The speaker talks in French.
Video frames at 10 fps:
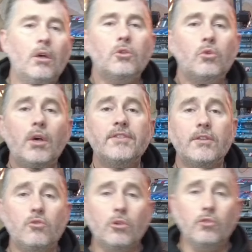toi, c'est
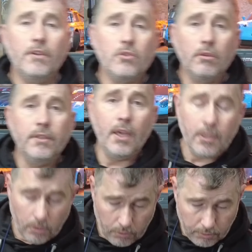sûr, tu vas sur le terrain,
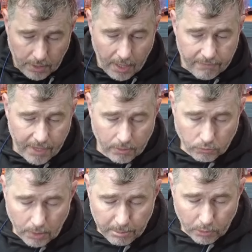dans ton terrain vague ou
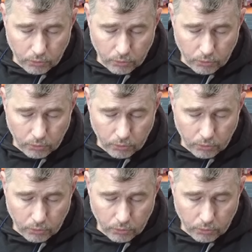n'importe